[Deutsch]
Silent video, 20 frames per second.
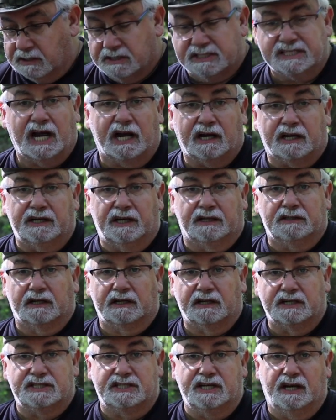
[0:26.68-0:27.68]
Zeige ich
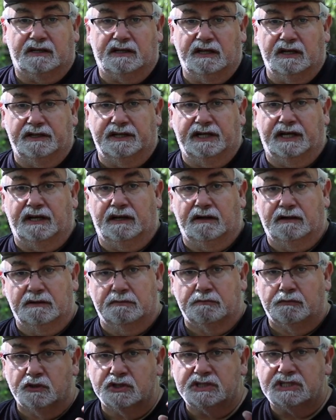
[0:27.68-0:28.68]
natürlich sehr gern her,
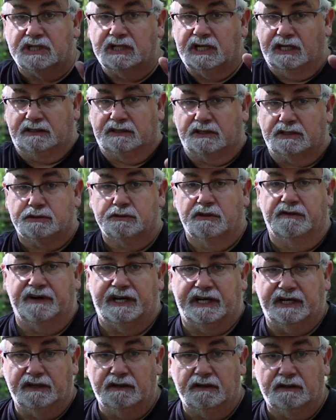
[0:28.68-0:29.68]
muss gleich dazu
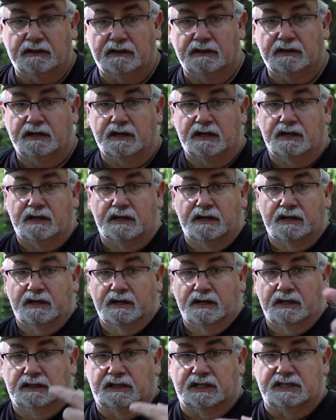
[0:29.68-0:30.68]
erwähnen,
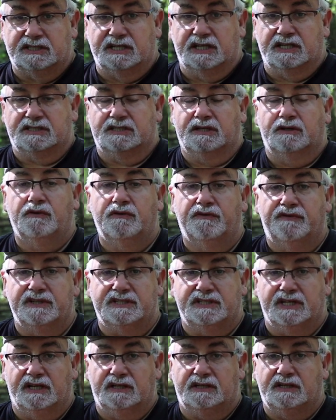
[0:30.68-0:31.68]
das erste
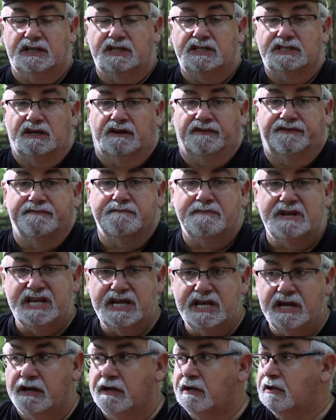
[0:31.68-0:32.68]
Hilfeset ist auf
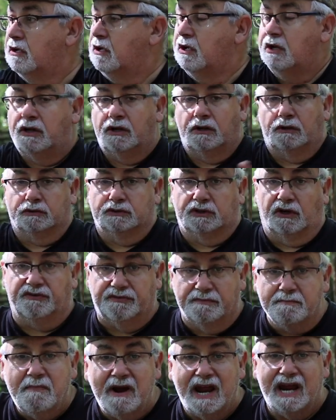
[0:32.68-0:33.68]
mich und
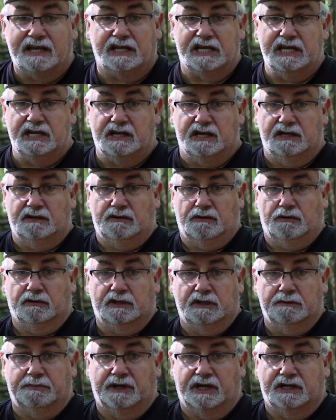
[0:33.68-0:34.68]
auf meine Gegend
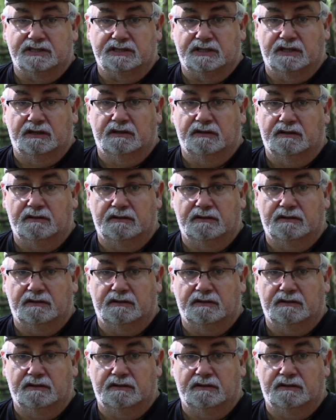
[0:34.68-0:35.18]
angepasst.